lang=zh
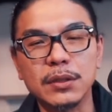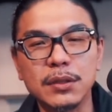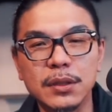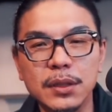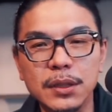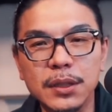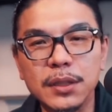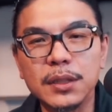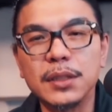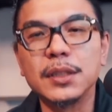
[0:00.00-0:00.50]

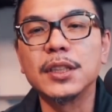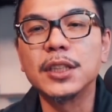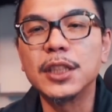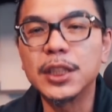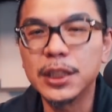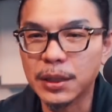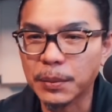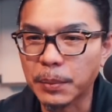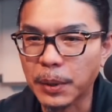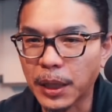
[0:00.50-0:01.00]
是
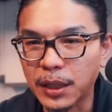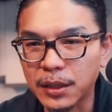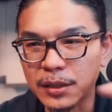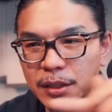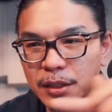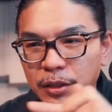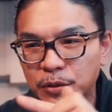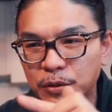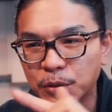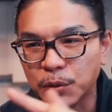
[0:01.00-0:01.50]
西班牙人
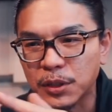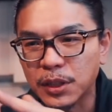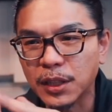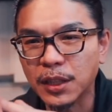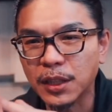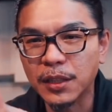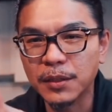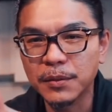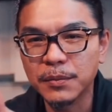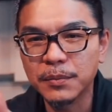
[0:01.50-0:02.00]
进入了这
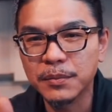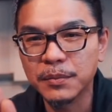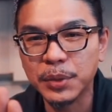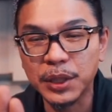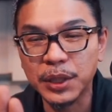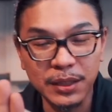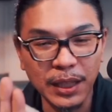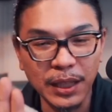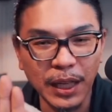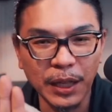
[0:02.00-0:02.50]
个比
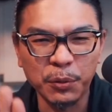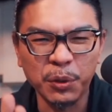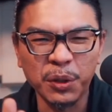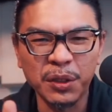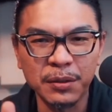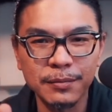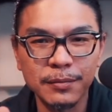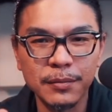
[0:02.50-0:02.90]
塞罗